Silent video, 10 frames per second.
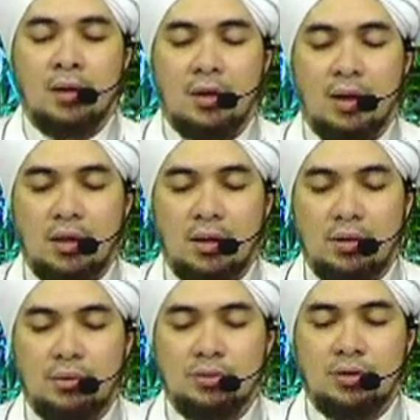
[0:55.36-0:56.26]

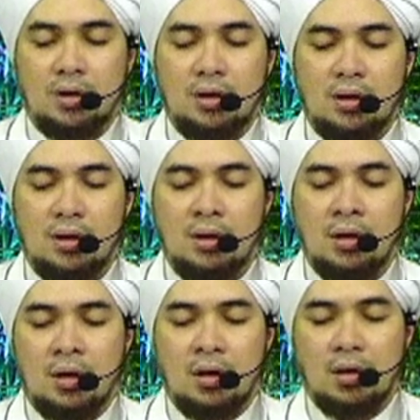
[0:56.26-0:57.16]
حديث صحيح
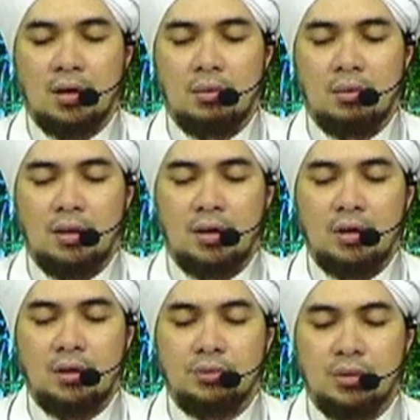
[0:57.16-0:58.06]

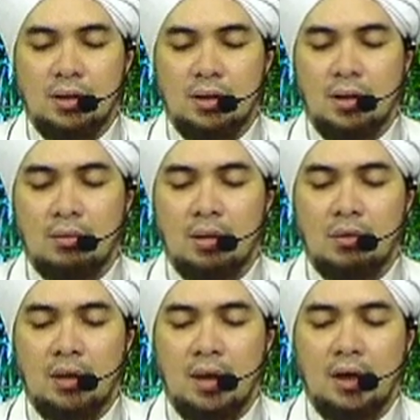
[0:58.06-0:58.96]
حديث صحيح رواه
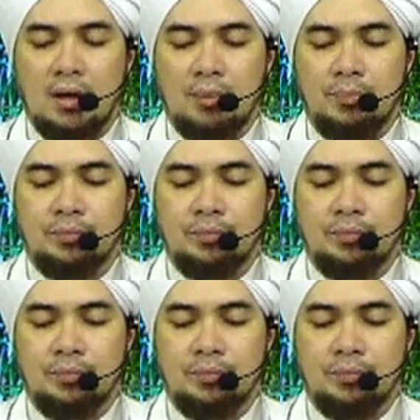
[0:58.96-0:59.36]
الحاكم